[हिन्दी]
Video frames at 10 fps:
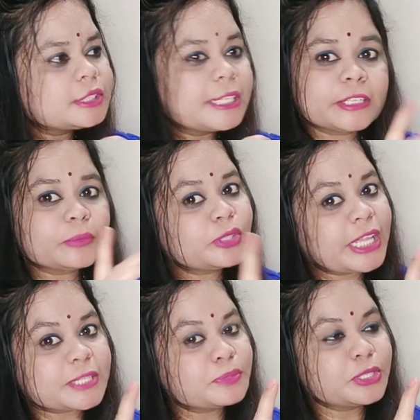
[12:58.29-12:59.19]
सहीटा मुझे
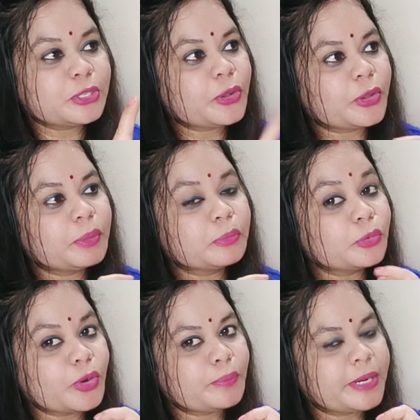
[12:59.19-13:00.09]
नेक्स्ट भिडियो
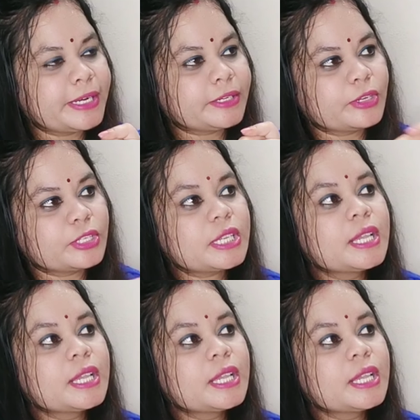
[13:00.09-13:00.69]
कह कौन प्रेडिक्ट कर